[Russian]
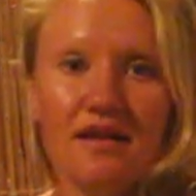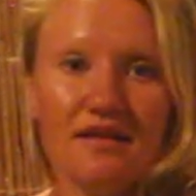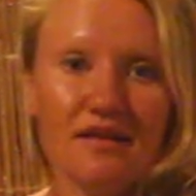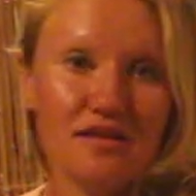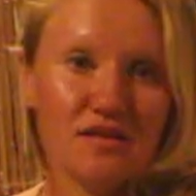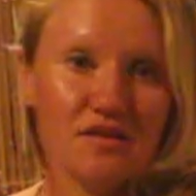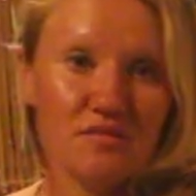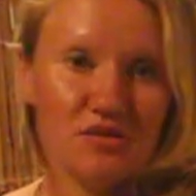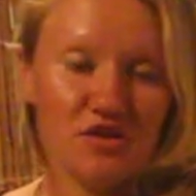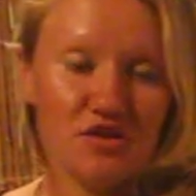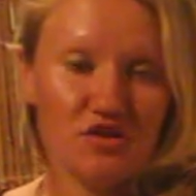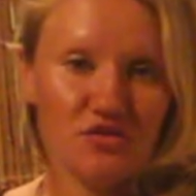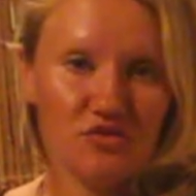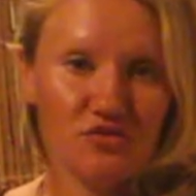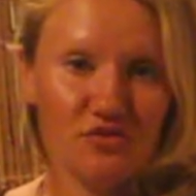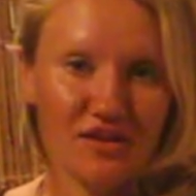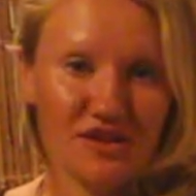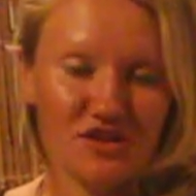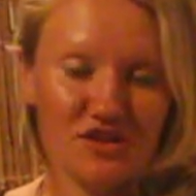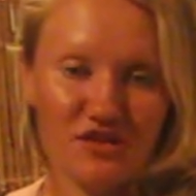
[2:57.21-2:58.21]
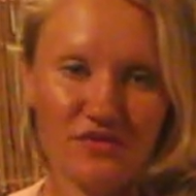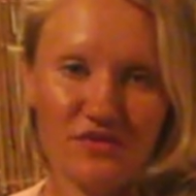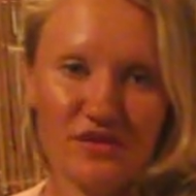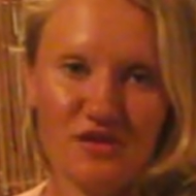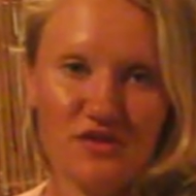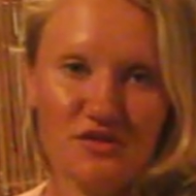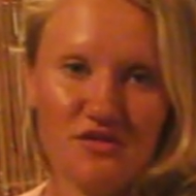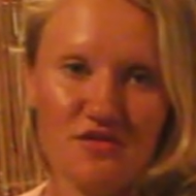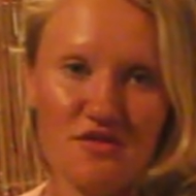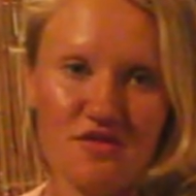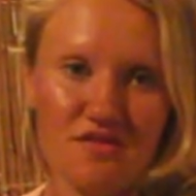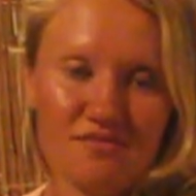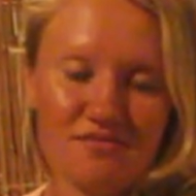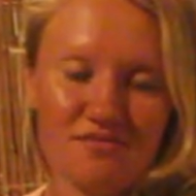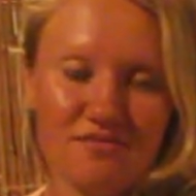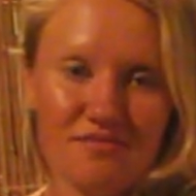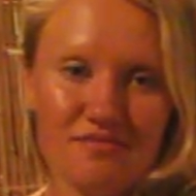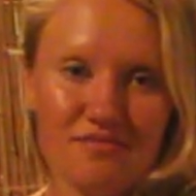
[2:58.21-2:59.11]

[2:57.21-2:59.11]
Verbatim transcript: Я размещу ваши видео,